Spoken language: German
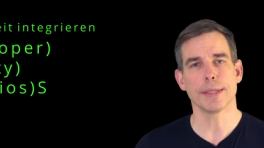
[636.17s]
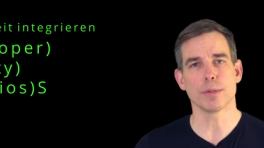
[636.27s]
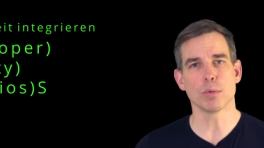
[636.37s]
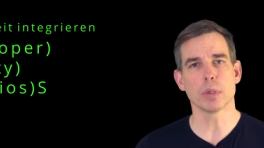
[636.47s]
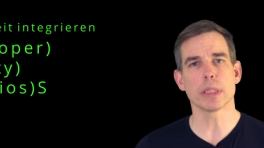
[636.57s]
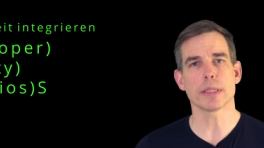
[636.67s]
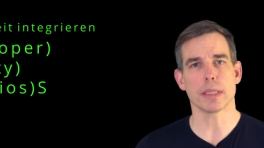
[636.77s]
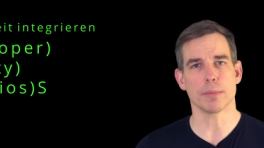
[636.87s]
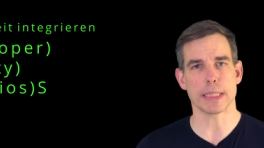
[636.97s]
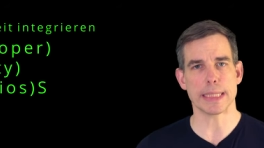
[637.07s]
nur das
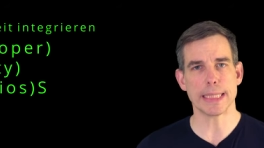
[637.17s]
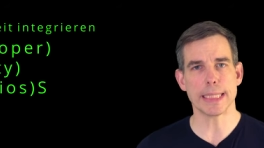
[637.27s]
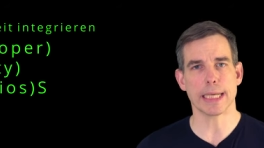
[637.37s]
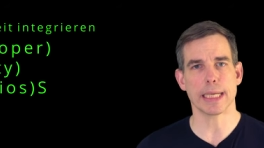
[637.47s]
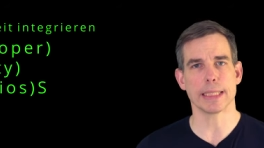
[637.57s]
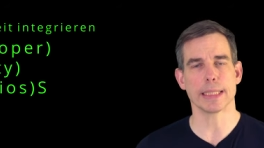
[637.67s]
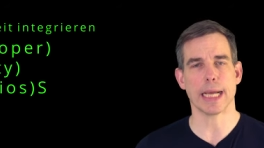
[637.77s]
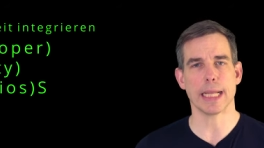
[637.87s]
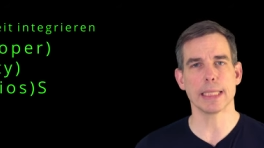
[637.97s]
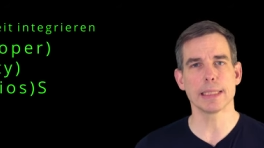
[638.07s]
Thema Sicherheit
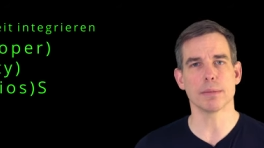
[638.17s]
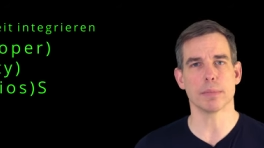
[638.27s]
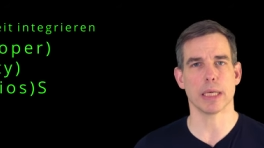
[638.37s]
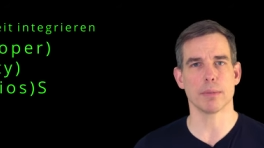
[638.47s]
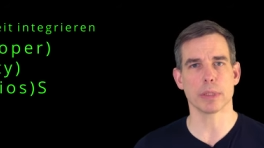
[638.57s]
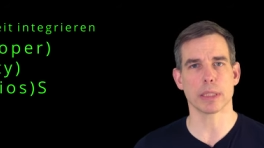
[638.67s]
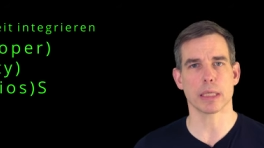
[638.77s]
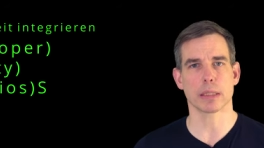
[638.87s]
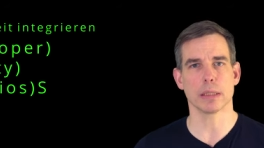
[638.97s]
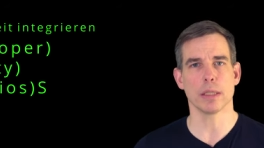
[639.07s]
allgemein
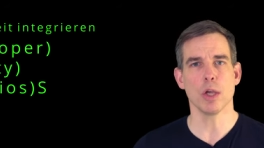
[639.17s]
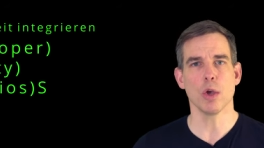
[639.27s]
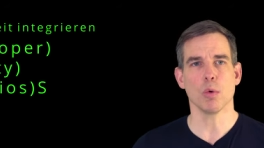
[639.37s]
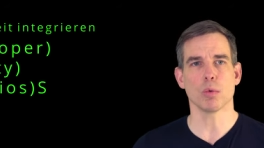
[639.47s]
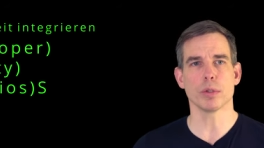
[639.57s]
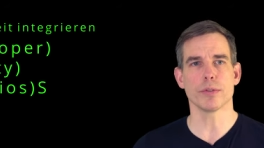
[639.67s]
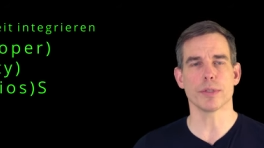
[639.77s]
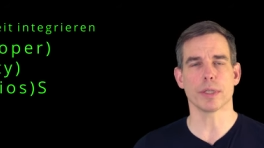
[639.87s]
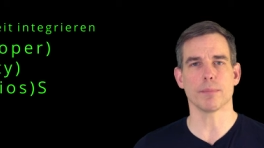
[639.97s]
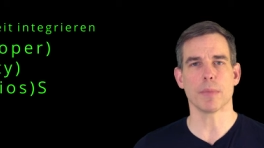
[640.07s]
betrachten
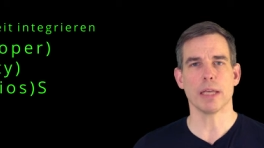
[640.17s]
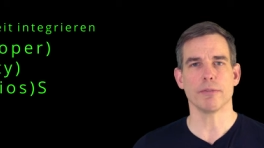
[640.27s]
und ähm,